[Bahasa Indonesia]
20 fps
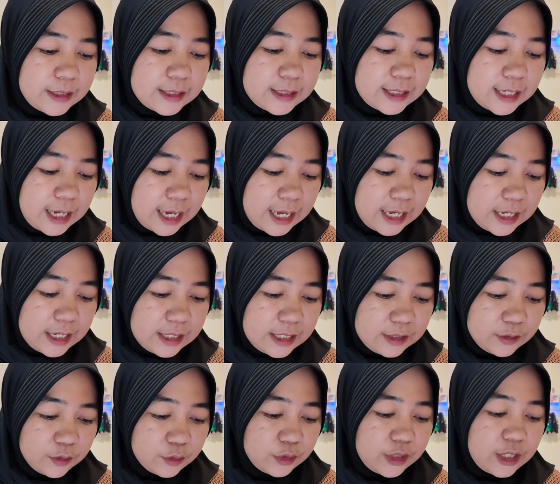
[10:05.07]
bisa,
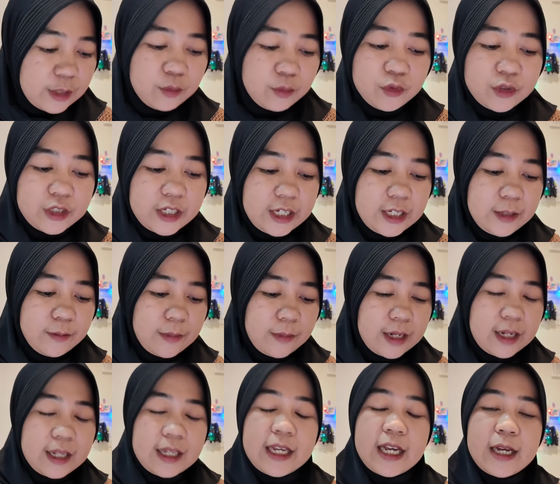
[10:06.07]
udah punya
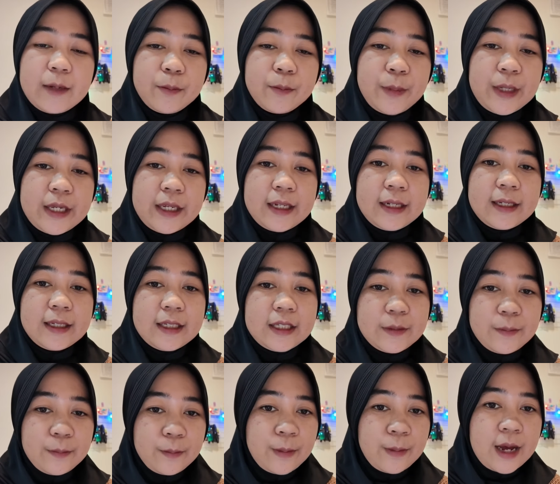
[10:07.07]
email yang bikin di
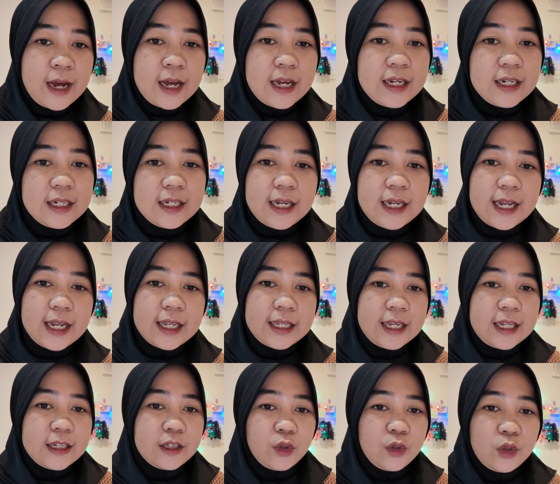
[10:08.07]
Jepang,
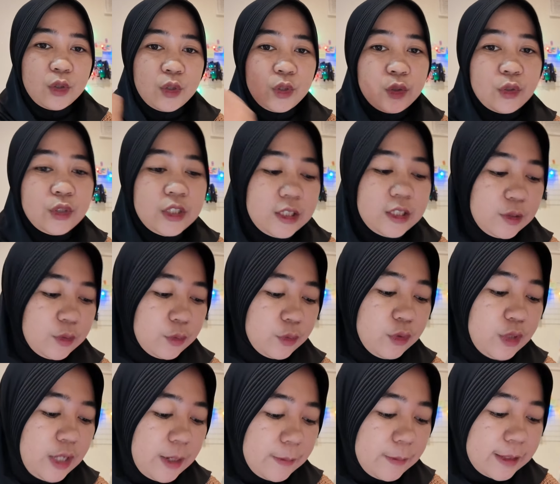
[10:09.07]
kalian download
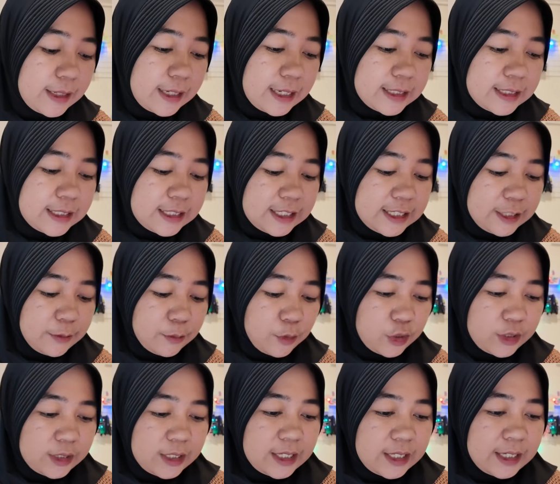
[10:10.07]
itu aplikasi
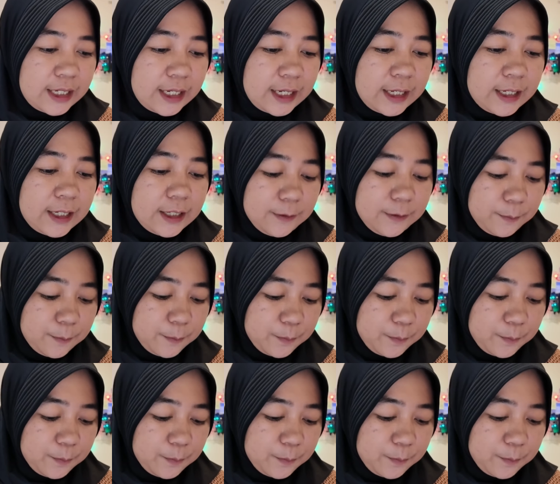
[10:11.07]
Jimotinya.